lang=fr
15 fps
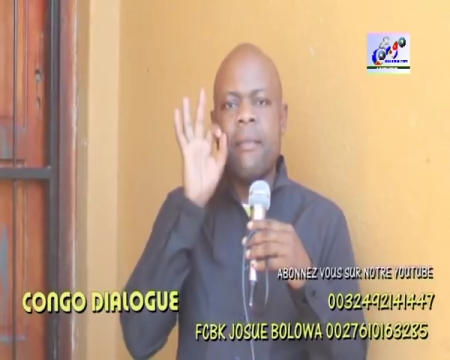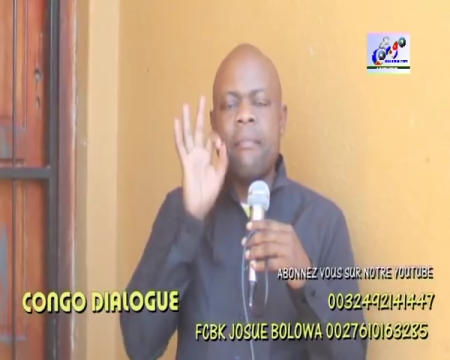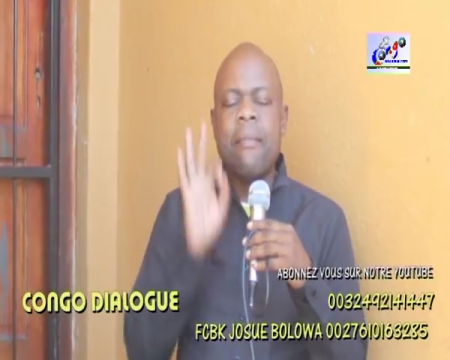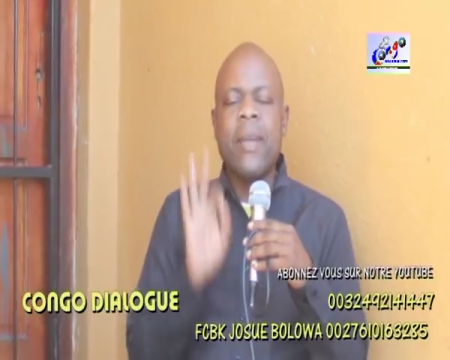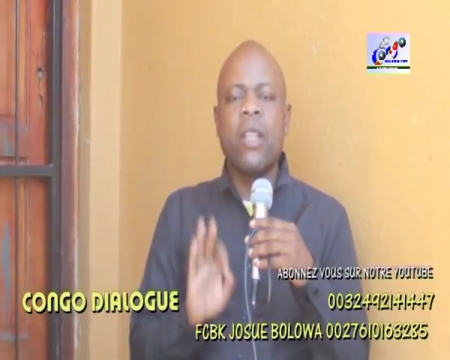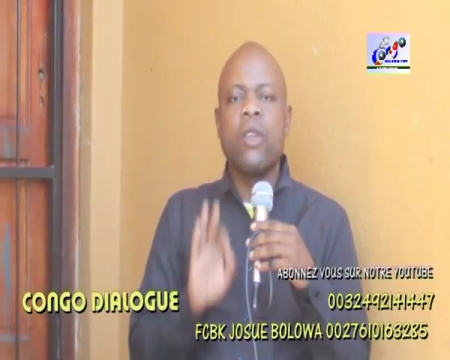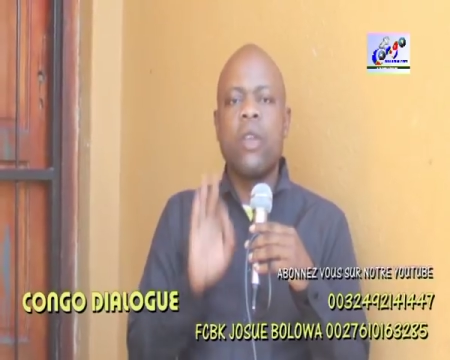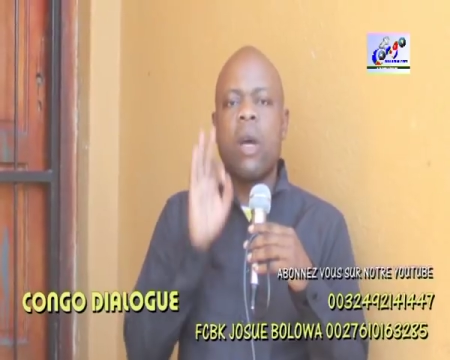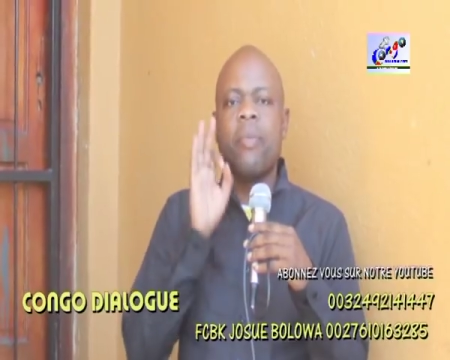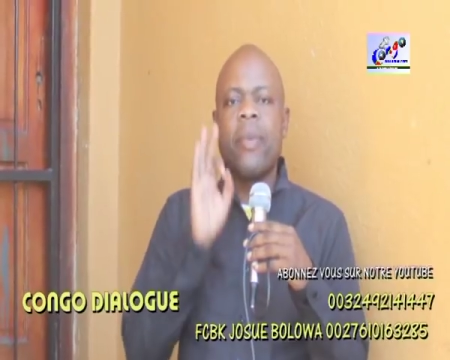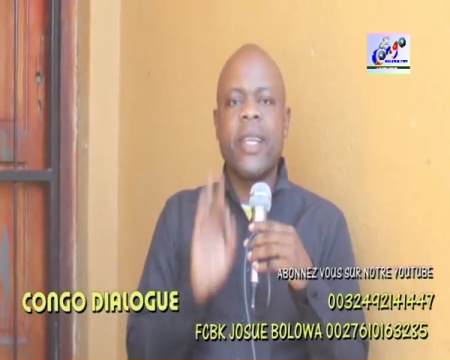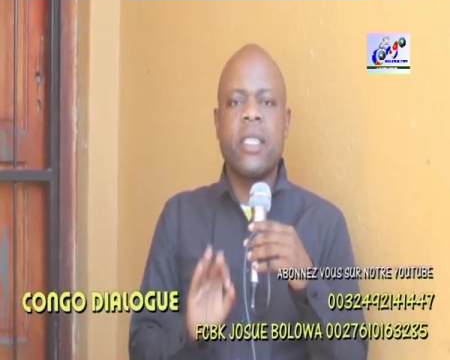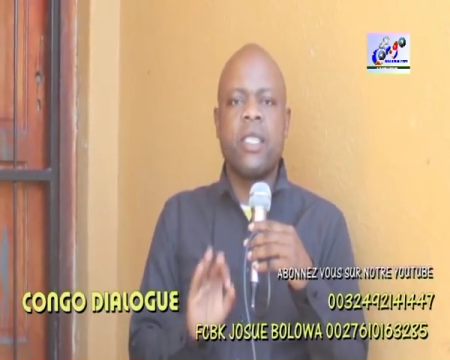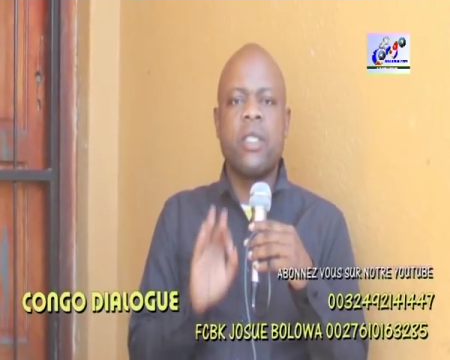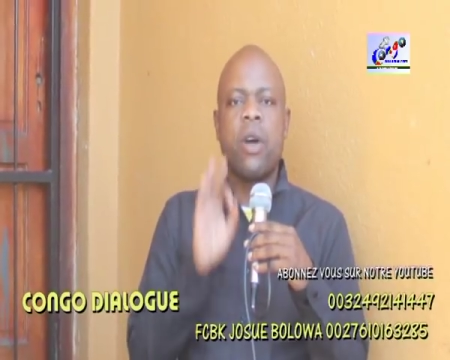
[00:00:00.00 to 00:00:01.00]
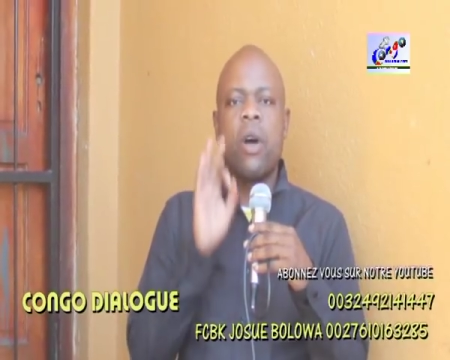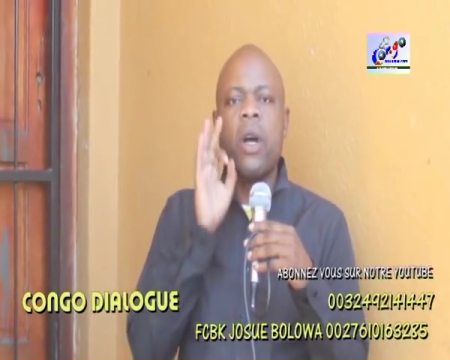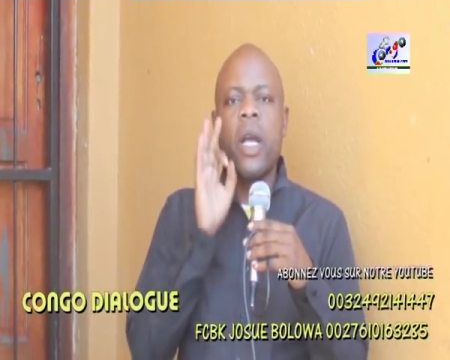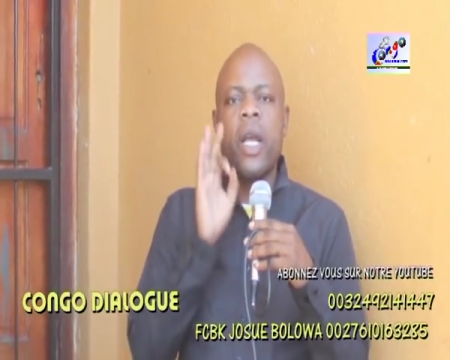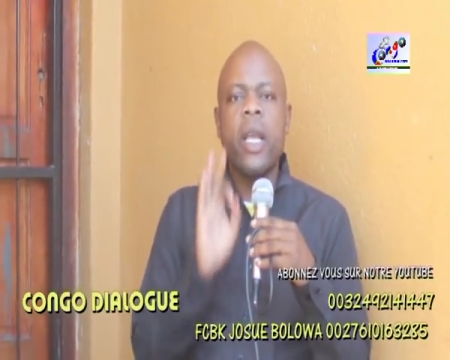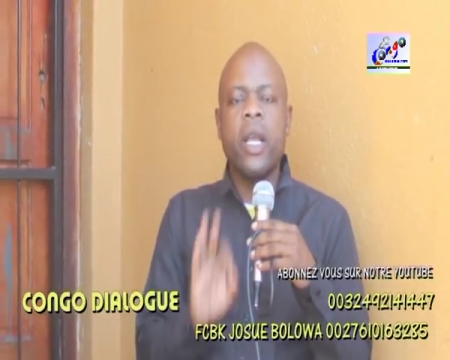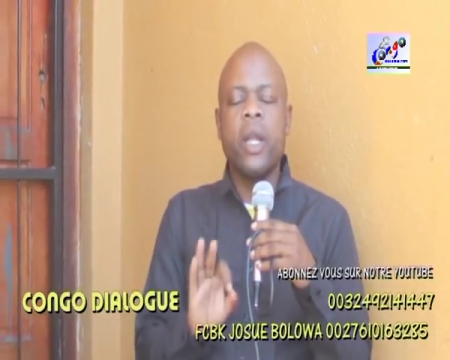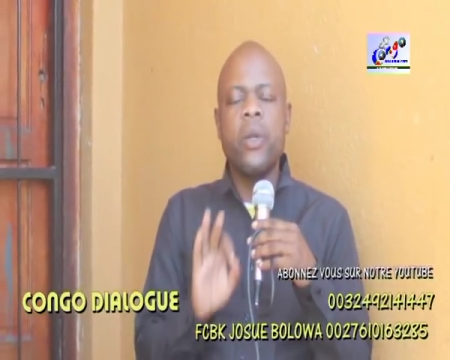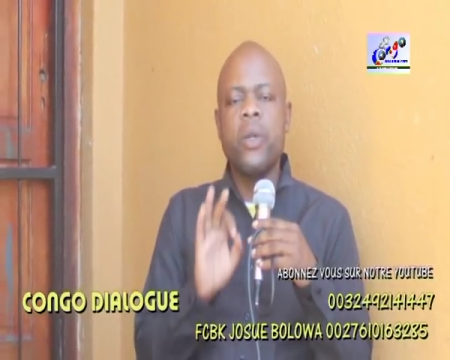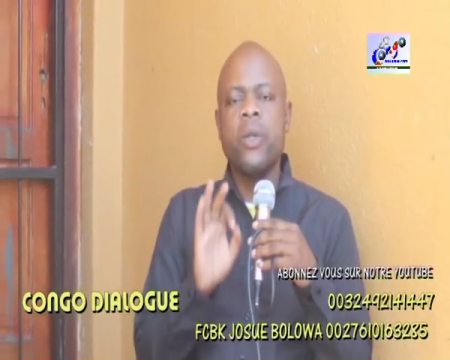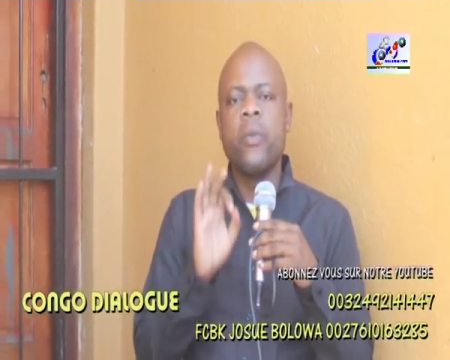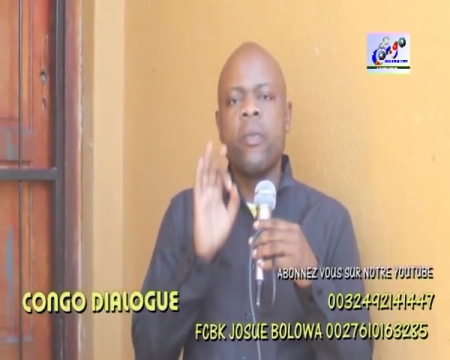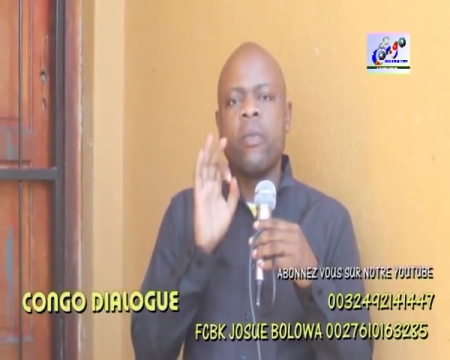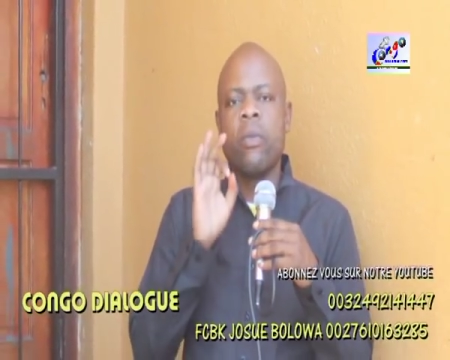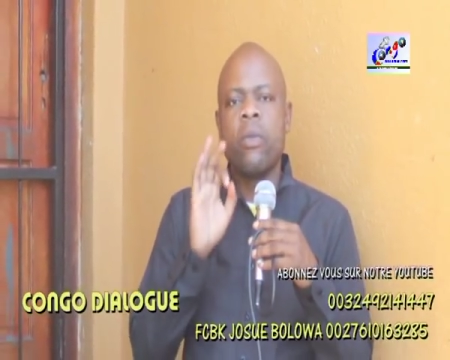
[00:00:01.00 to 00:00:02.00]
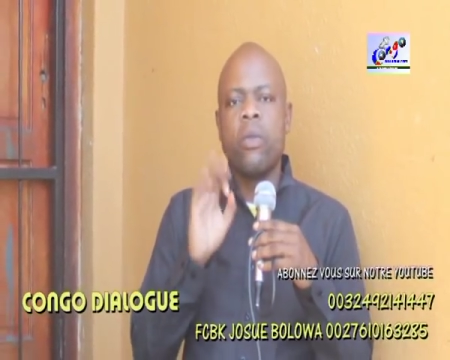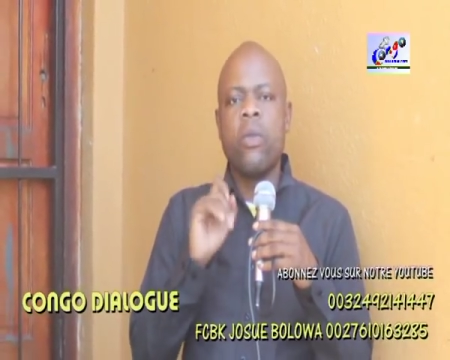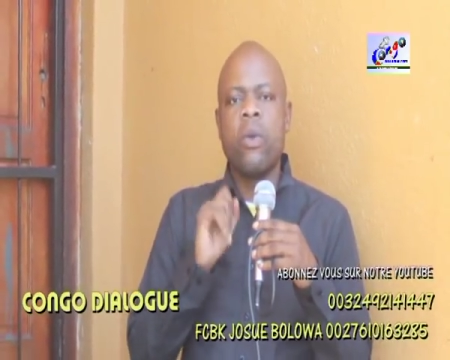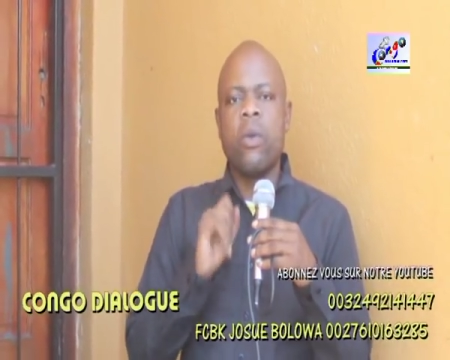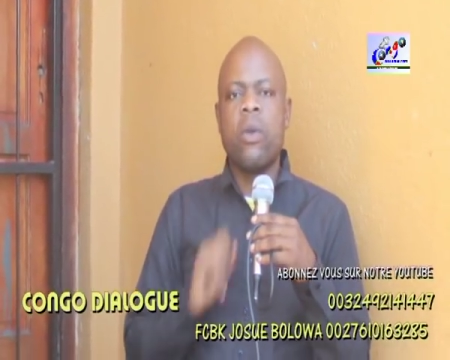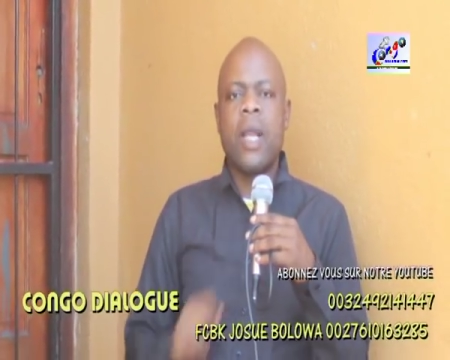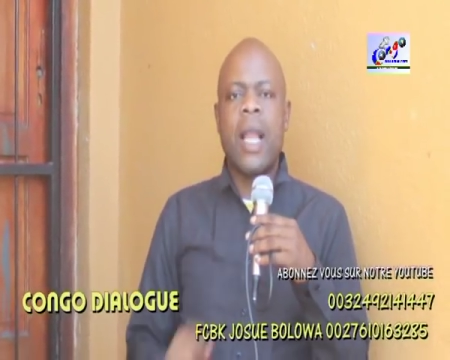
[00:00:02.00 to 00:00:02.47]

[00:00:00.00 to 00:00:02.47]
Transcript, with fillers: maintenant président élu de